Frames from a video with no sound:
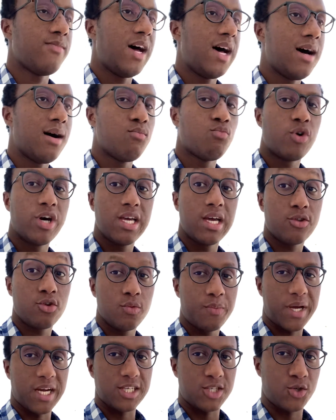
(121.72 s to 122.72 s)
un moyen de
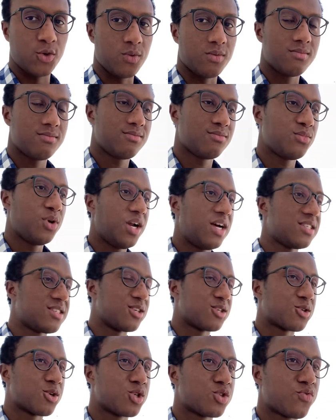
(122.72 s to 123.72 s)
pression. Voilà,
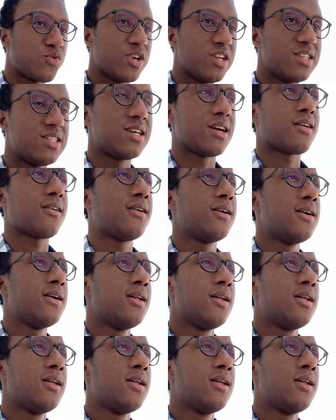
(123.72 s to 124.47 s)
c'est ce que je voulais dire.